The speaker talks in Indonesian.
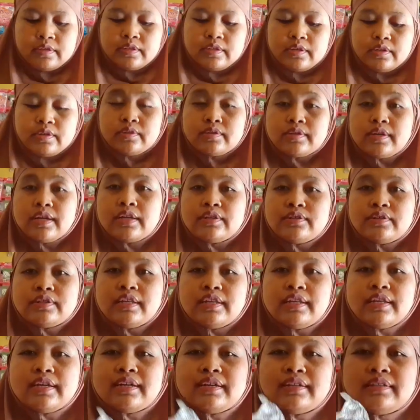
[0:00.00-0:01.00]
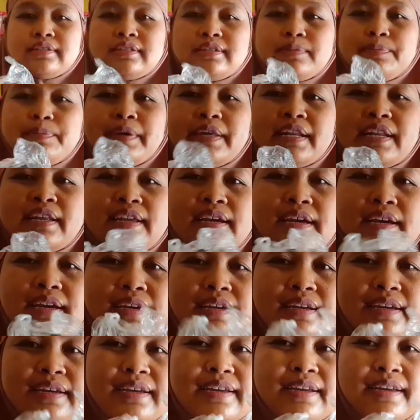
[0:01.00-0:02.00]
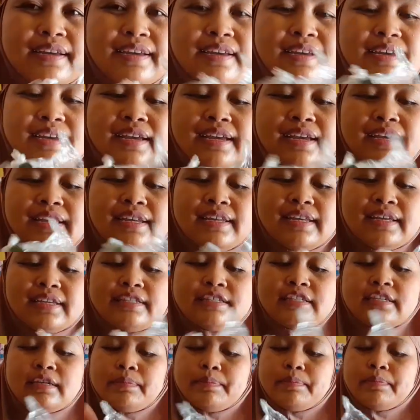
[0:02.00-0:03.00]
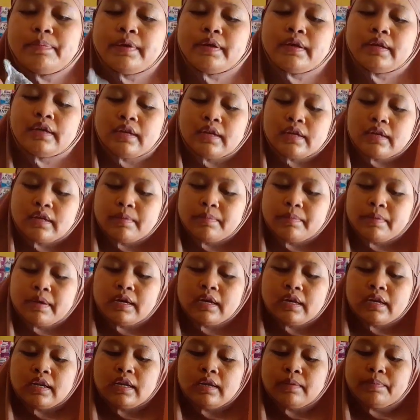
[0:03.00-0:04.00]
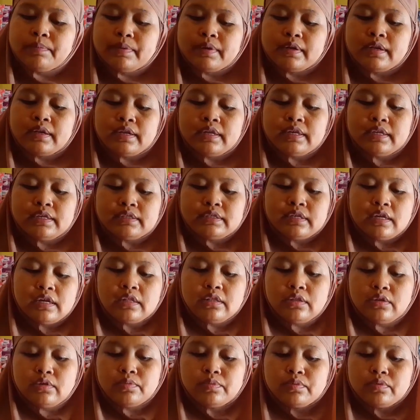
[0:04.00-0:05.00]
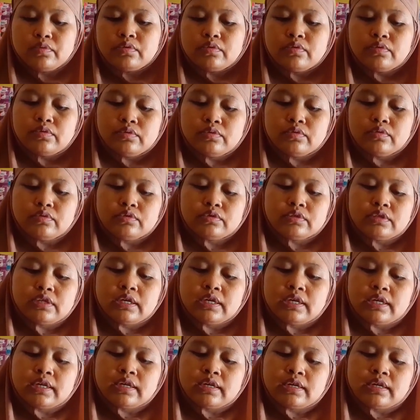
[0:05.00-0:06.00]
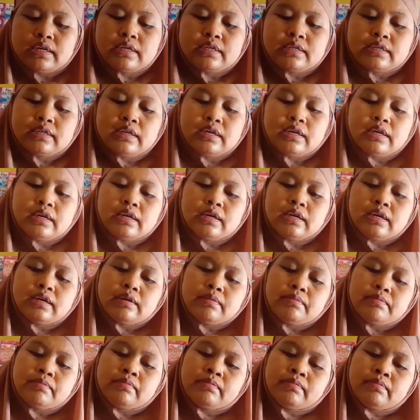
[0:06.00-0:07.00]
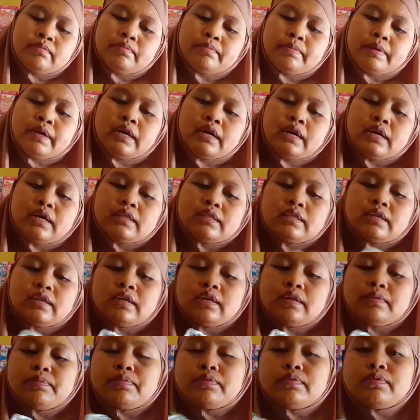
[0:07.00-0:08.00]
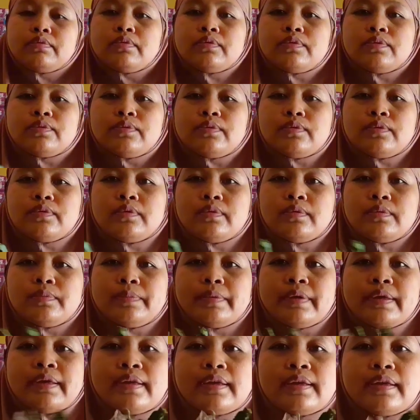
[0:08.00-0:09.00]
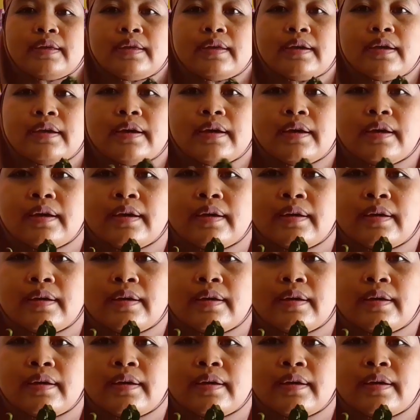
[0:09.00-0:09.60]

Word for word: terus lanjut ini ke cipir ya ini cipir kemarin beli satu bungkus harganya empat rupiah